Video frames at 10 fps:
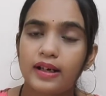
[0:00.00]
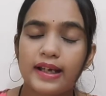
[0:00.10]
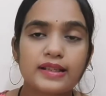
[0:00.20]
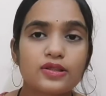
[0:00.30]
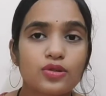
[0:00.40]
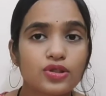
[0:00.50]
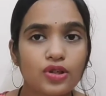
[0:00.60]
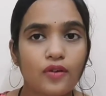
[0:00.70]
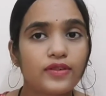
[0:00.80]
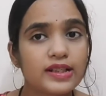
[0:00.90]
हेयर्स को
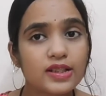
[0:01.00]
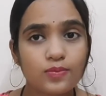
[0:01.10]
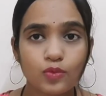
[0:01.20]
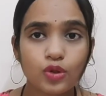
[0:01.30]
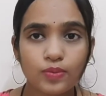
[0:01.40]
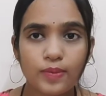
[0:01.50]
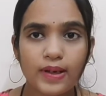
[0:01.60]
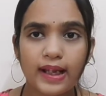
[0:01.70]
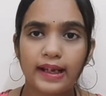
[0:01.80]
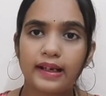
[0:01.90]
सॉफ्ट एंड स्मूथ भी
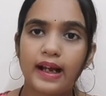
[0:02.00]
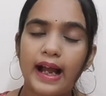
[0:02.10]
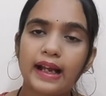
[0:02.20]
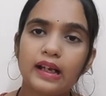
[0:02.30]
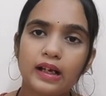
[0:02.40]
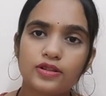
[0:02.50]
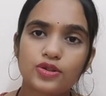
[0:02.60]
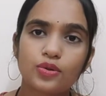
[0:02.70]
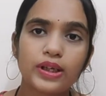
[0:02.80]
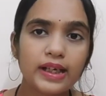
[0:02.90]
बनाएगा एंड
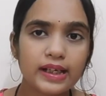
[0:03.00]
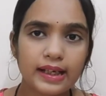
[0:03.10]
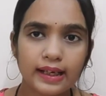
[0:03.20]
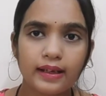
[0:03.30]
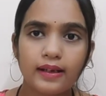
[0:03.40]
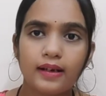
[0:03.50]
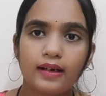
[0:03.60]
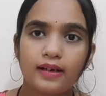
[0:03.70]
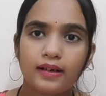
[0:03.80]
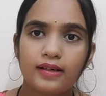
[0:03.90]
जो हीट है
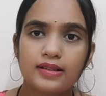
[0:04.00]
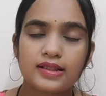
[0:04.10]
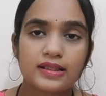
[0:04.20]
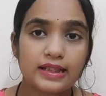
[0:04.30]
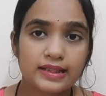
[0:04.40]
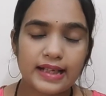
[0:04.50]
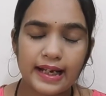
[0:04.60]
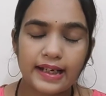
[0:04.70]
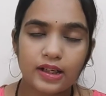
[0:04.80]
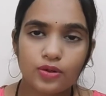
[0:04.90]
इन
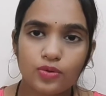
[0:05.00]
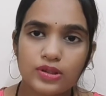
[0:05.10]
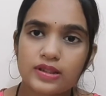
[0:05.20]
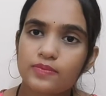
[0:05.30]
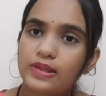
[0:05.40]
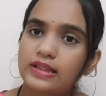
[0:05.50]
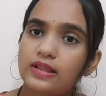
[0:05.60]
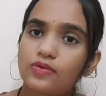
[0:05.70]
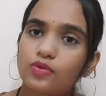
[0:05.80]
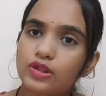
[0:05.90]
स्टाइलिंग टूल्स में
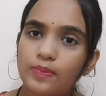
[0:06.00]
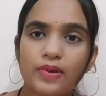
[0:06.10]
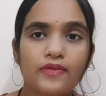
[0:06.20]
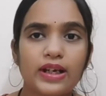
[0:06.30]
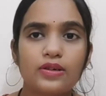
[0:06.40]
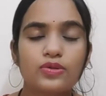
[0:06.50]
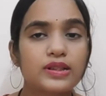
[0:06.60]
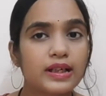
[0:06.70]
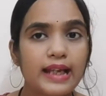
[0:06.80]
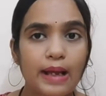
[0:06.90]
से वो उससे प्रिवेंट
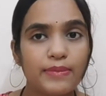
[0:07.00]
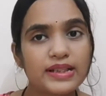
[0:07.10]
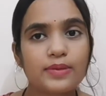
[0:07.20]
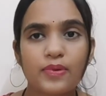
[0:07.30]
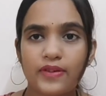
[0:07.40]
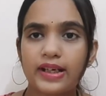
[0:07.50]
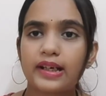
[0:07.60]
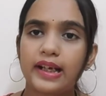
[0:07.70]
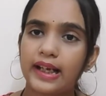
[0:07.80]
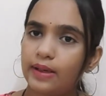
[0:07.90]
उसके डैमेज से प्रिवेंट
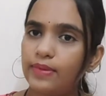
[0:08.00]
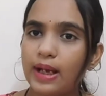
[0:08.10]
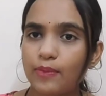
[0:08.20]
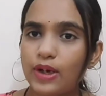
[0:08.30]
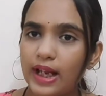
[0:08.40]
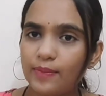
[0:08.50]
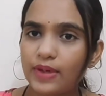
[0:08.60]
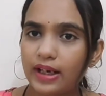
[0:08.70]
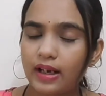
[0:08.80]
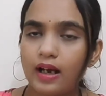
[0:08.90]
करने के लिए भी आपको हेल्प
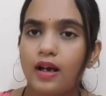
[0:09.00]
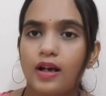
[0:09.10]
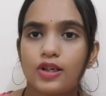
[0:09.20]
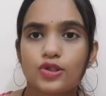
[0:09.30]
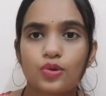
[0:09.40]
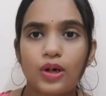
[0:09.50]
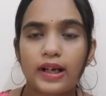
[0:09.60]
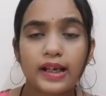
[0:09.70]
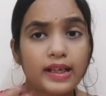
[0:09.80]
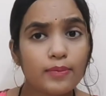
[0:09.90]
करेगा सो so,
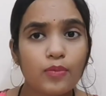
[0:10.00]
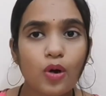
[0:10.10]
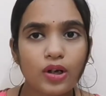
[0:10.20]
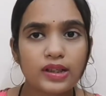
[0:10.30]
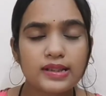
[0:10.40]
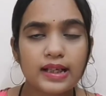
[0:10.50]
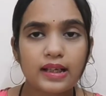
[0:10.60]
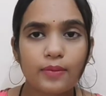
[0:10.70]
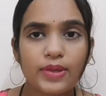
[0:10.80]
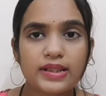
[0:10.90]
अगेन ये बहुत ही
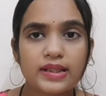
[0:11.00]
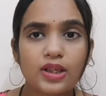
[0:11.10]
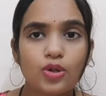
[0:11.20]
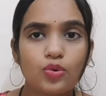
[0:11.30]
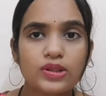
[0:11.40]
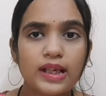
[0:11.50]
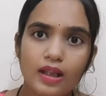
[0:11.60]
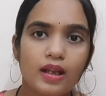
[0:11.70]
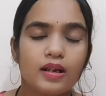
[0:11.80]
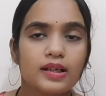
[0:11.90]
ज़्यादा अमेजिंग यूज़
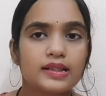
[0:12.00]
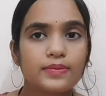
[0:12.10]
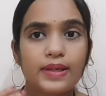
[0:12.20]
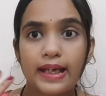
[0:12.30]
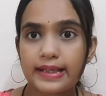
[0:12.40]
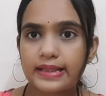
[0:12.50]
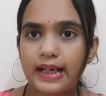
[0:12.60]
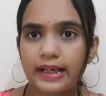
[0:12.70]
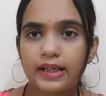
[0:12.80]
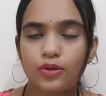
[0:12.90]
है आप किसी भी
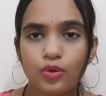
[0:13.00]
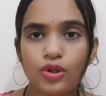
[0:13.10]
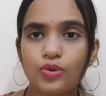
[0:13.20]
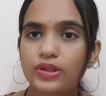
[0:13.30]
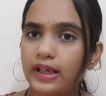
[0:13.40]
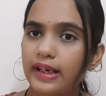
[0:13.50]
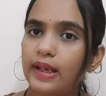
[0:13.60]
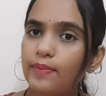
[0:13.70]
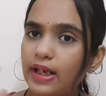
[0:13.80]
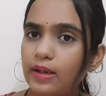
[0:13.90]
हेयर स्टाइलिंग टूल यूज़
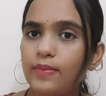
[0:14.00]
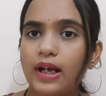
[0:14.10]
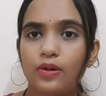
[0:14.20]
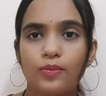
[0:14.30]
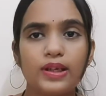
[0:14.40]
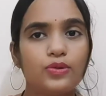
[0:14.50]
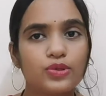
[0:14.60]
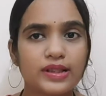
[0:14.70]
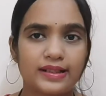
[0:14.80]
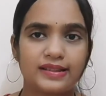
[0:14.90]
करने के पहले बालों
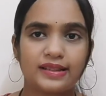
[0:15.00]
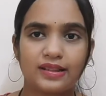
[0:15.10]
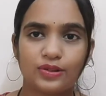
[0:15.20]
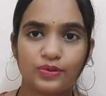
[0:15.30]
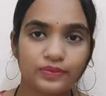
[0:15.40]
में यूज़ कर सकते